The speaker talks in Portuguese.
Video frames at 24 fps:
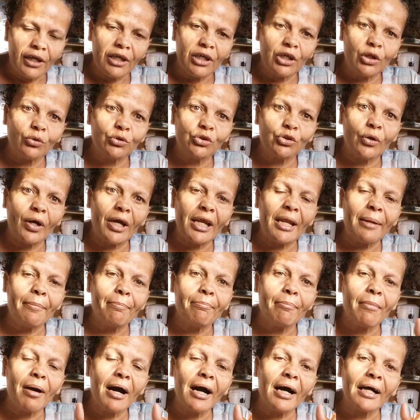e o Senhor ele
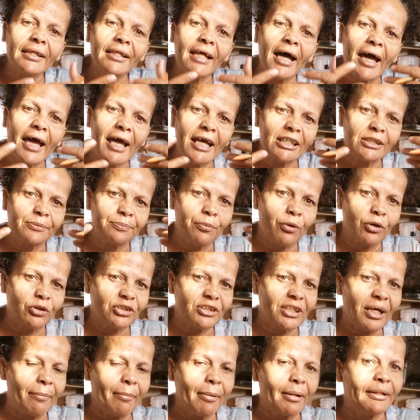manda a
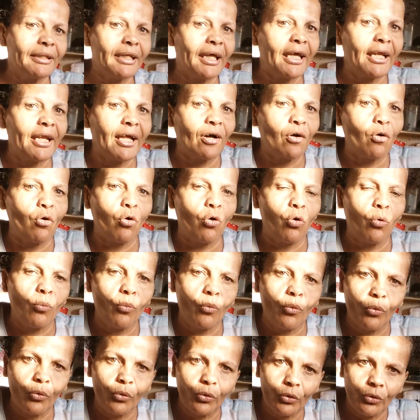resposta da maneira
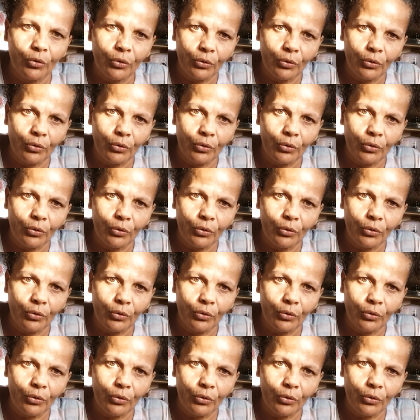como